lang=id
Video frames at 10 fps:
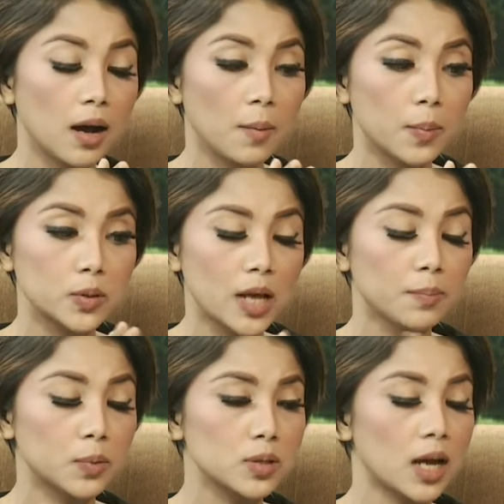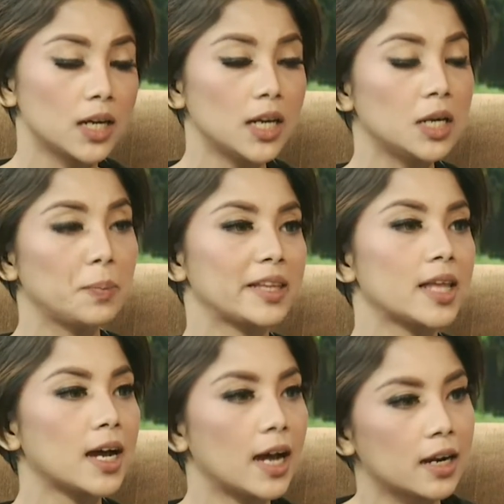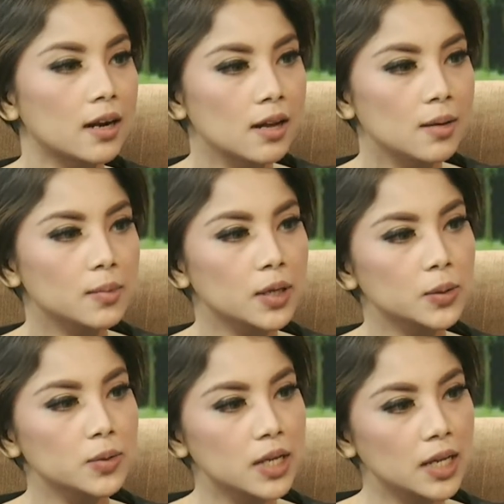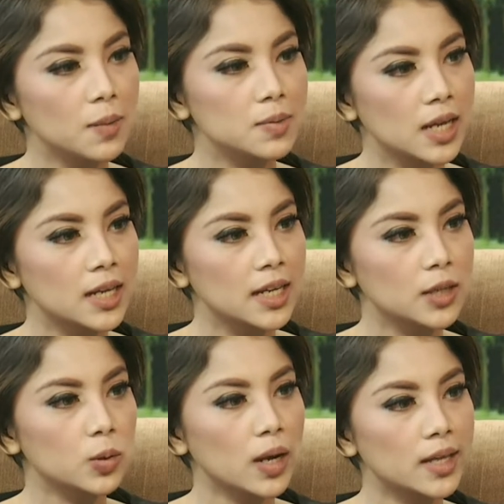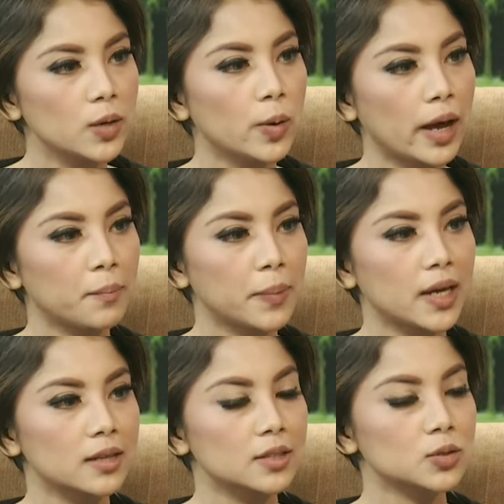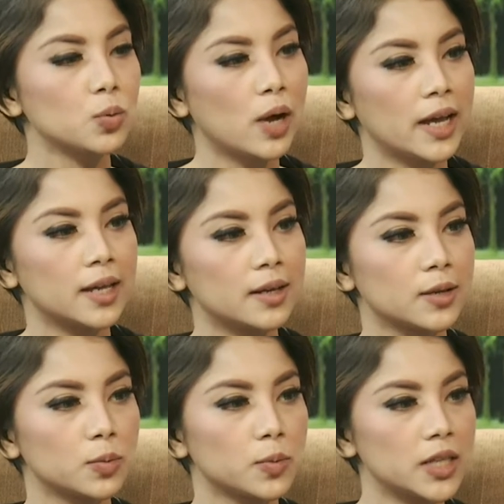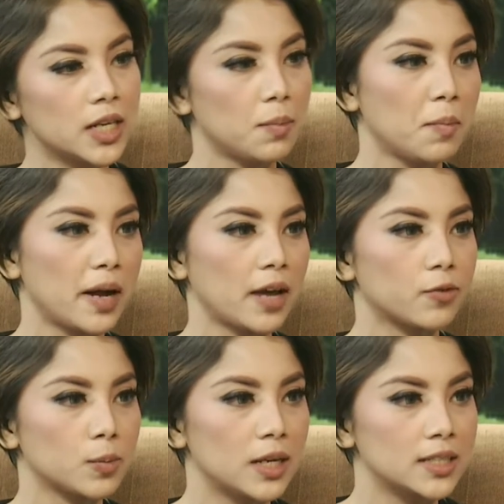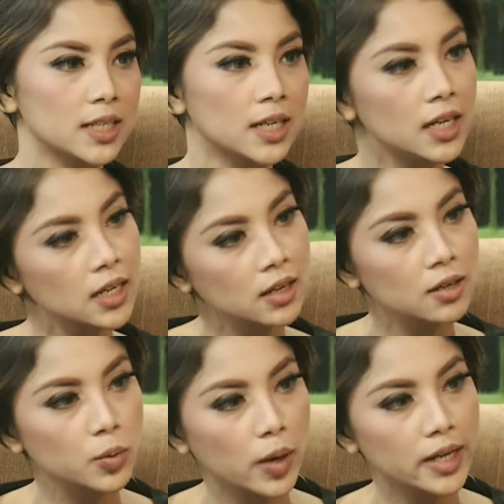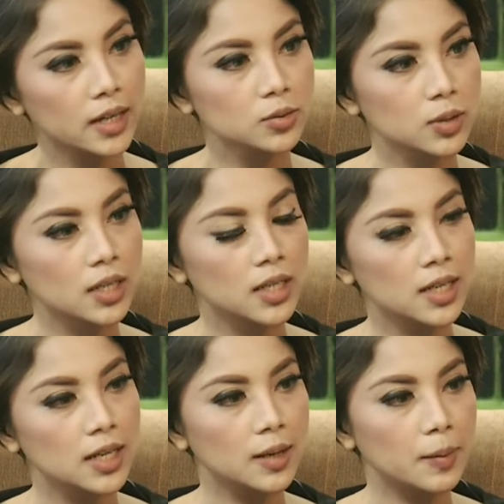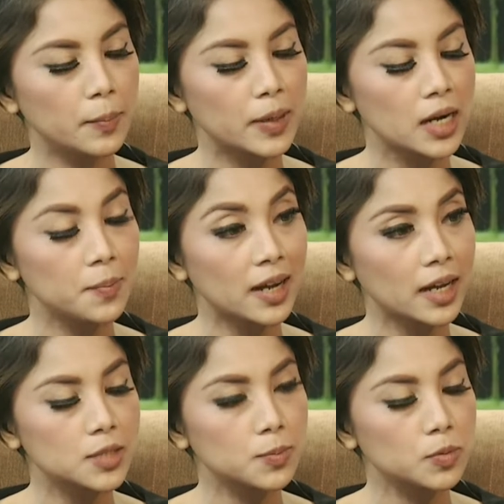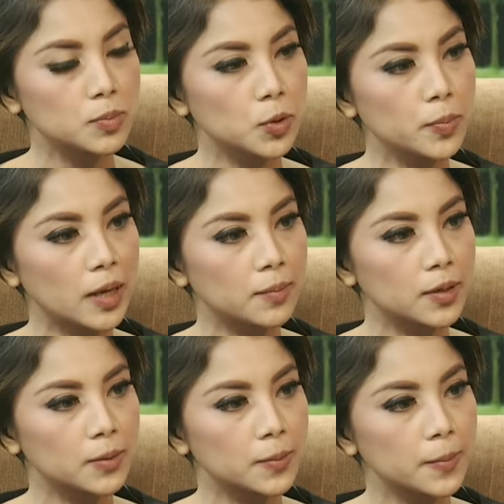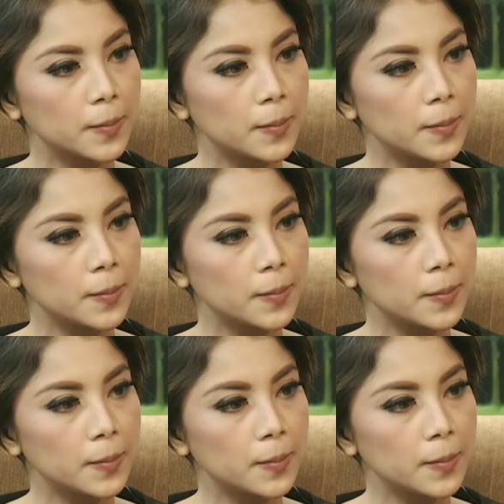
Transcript: eh, perusahaan-perusahaan ini dipetakan begitu sehingga bisa dihitung lagi UMP yang sesuai gitu. Mungkin tidak memakai formulasi dua yang sudah di, pernah dipakai sebelum-sebelumnya begitu.